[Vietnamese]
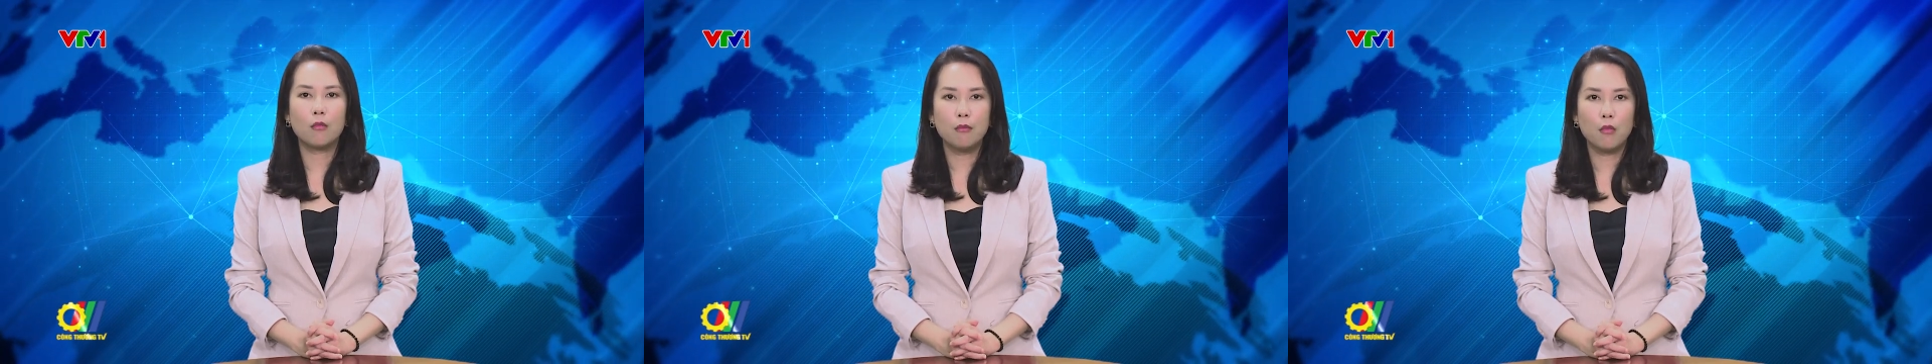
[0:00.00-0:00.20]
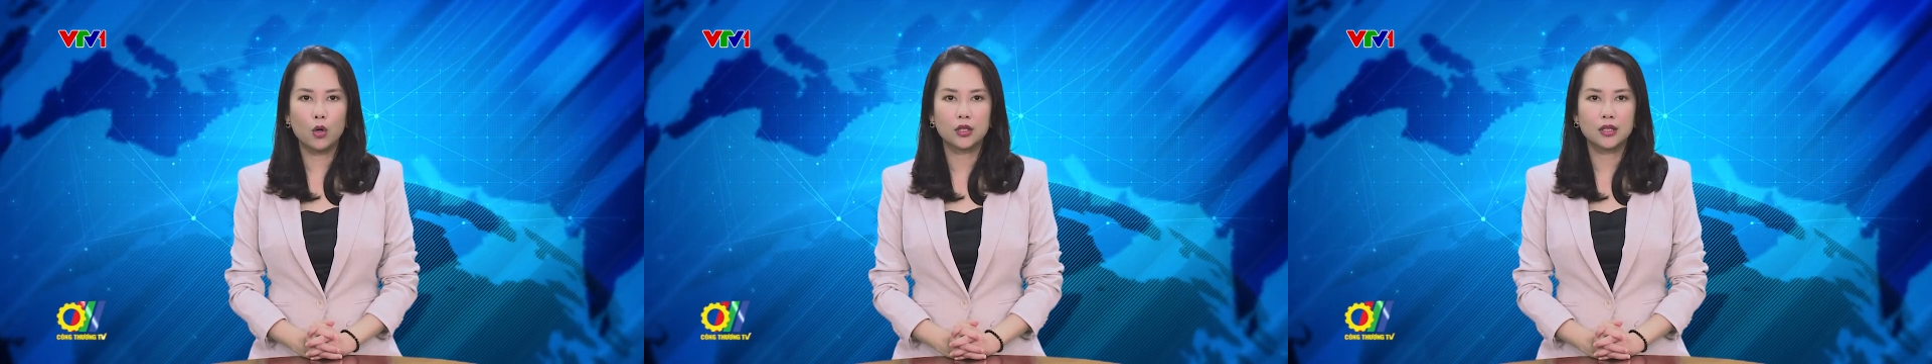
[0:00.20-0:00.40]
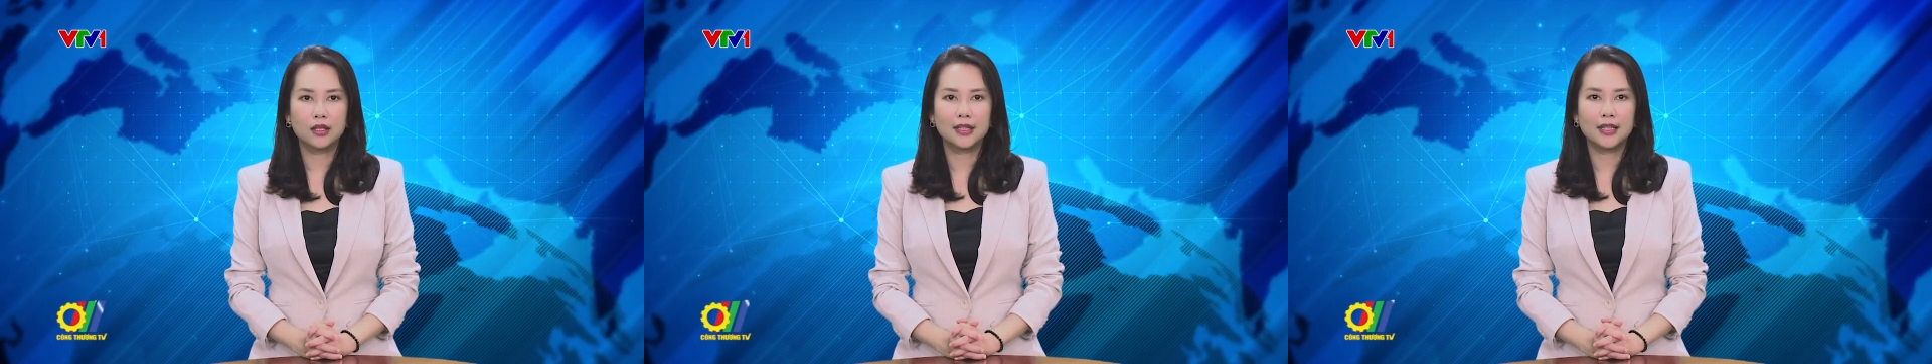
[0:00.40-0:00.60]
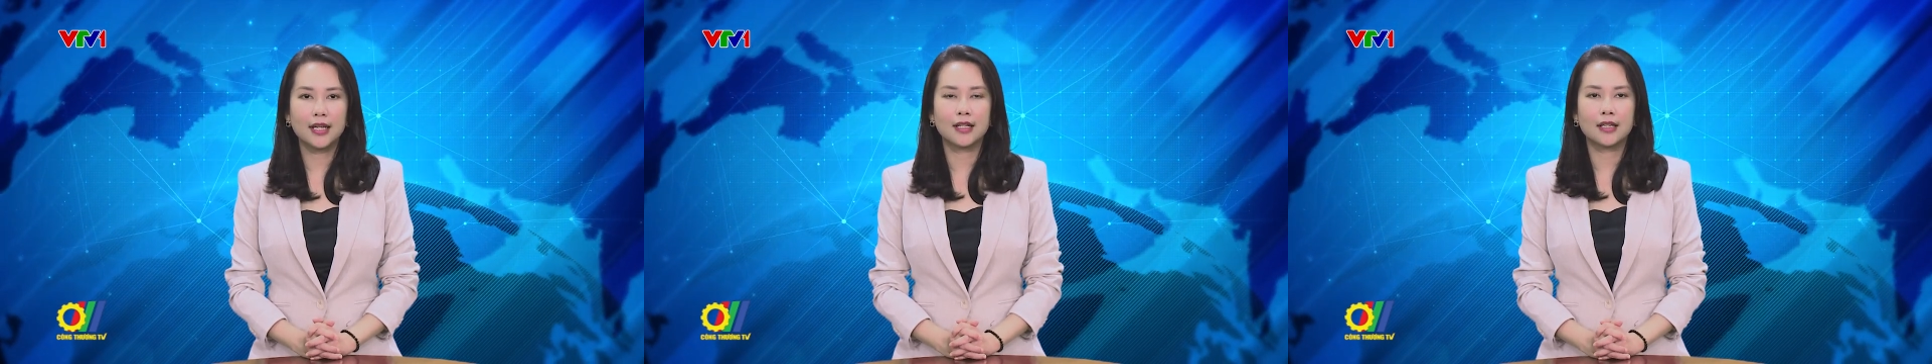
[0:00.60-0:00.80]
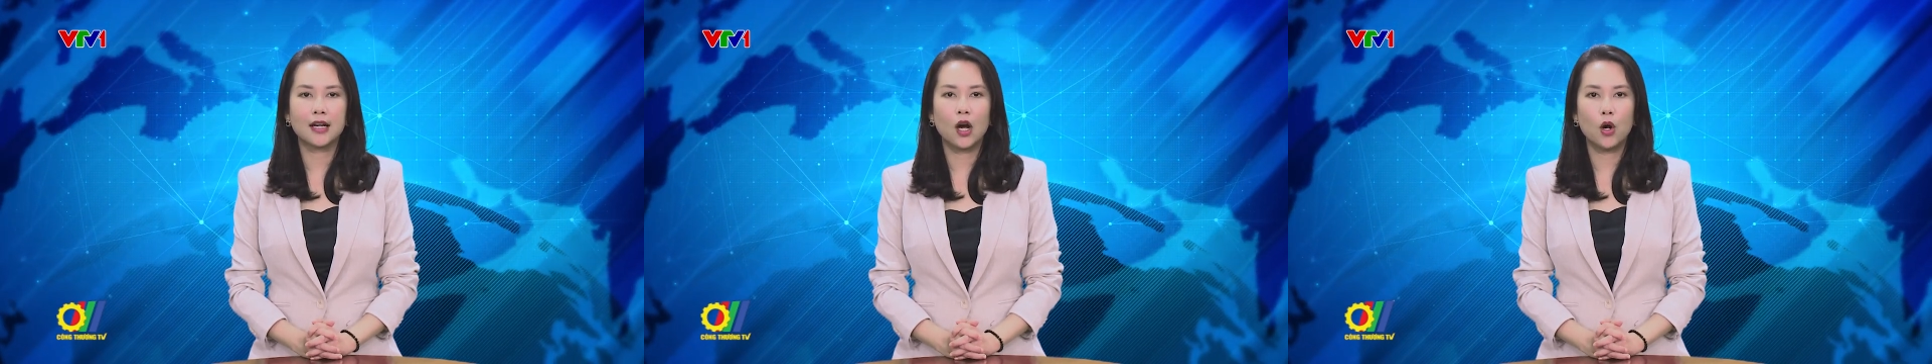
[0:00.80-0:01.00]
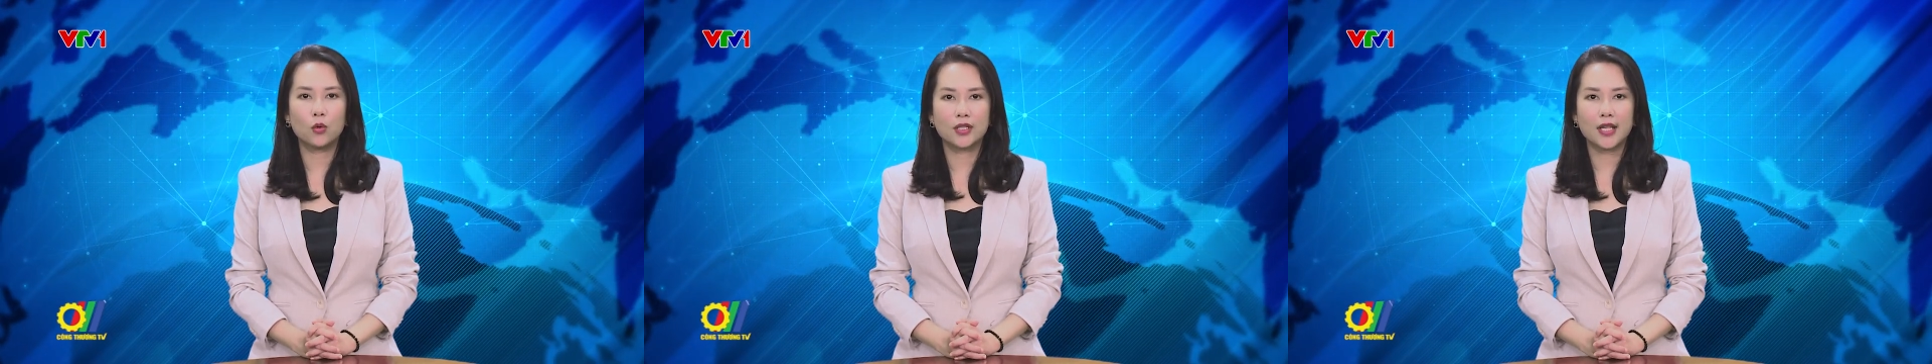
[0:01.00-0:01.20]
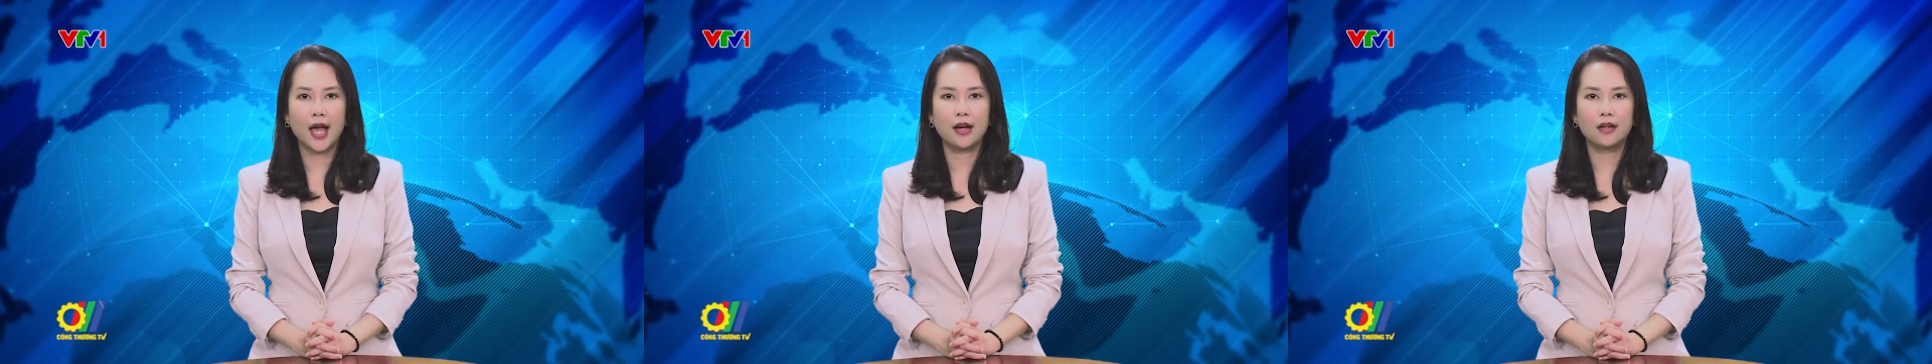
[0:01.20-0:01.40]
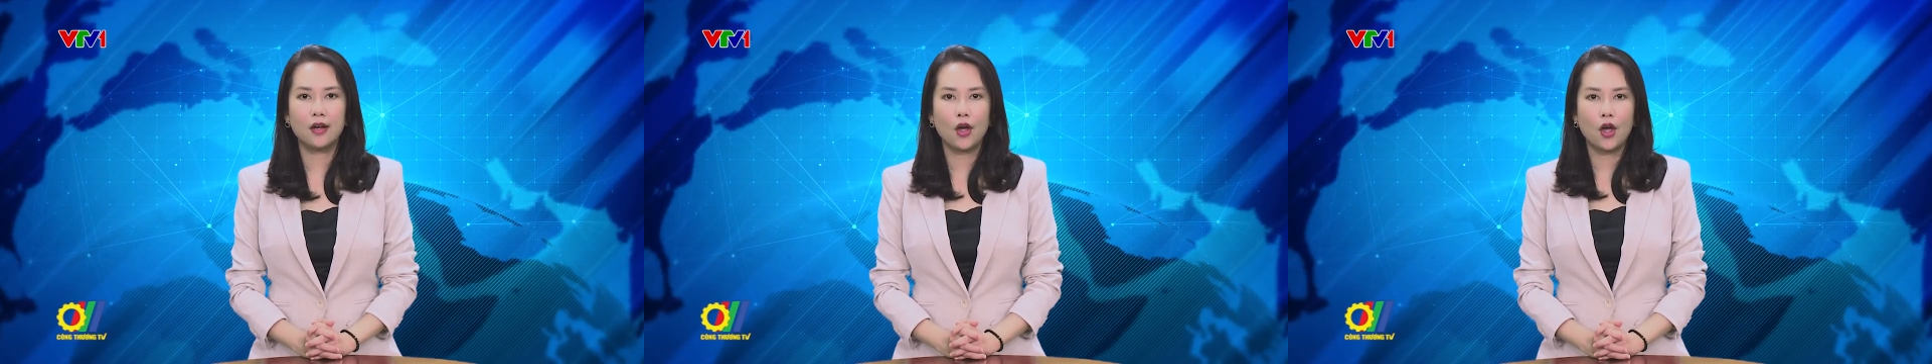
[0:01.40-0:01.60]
1, tỉnh Hậu Giang,